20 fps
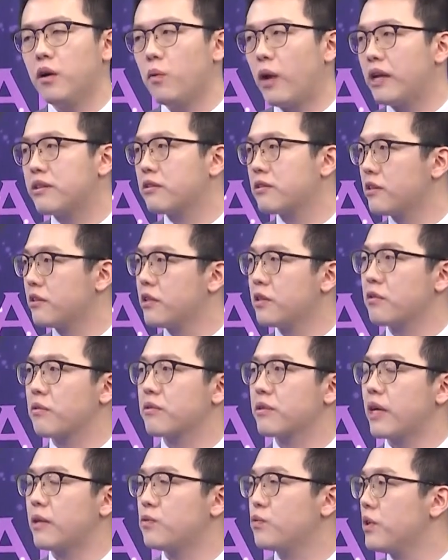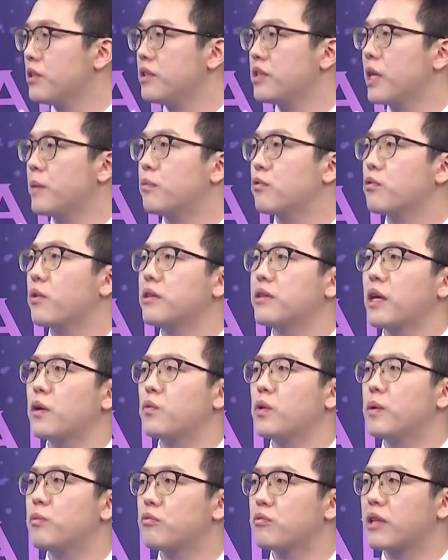外资的系统单最近也不断在
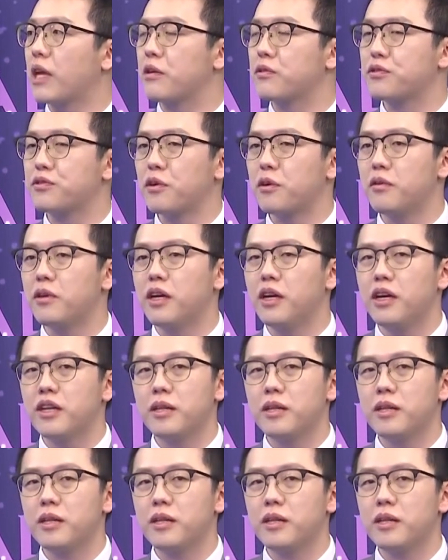回补当中。